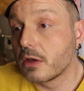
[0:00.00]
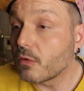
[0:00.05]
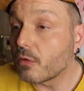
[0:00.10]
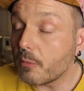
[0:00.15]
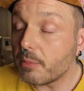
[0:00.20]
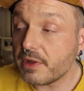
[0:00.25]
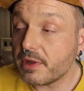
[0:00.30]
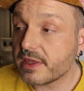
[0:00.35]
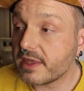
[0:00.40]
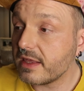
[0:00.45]

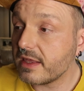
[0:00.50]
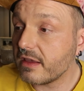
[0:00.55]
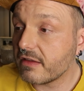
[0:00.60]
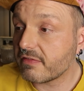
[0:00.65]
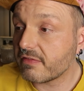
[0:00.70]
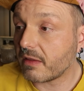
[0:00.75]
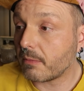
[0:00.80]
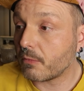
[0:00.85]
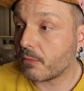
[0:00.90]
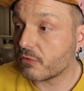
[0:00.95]
compliqué,
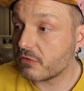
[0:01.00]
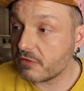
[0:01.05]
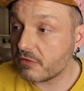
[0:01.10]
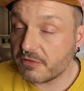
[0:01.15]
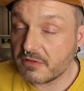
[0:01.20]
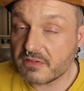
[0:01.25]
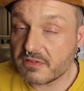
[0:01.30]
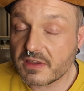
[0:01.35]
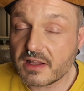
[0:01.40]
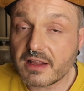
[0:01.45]
extrêmement
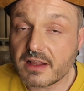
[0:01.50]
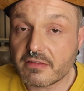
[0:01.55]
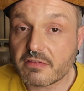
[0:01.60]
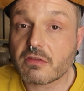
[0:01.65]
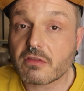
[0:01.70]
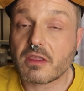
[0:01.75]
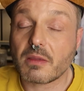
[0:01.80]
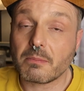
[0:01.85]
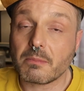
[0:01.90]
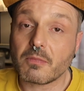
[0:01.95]
difficile,
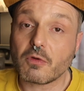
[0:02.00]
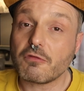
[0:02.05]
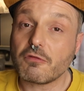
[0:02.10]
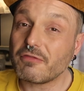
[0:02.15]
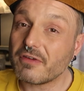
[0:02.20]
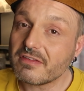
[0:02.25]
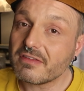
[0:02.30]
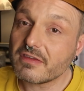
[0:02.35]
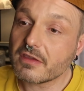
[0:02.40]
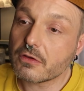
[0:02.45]
extrêmement
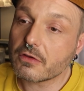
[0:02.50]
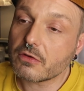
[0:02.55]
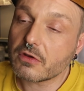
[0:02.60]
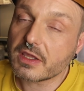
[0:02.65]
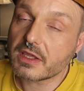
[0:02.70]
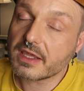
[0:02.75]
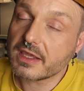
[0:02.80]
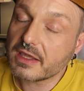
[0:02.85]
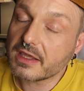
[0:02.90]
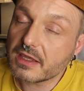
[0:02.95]

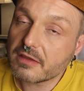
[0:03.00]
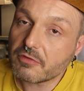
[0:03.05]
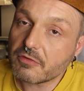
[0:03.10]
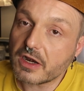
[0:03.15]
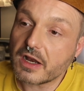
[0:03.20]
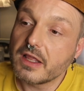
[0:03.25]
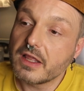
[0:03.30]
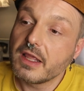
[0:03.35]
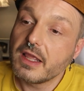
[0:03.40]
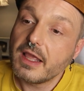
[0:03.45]
fatigant et
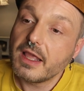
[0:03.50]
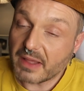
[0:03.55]
voilà.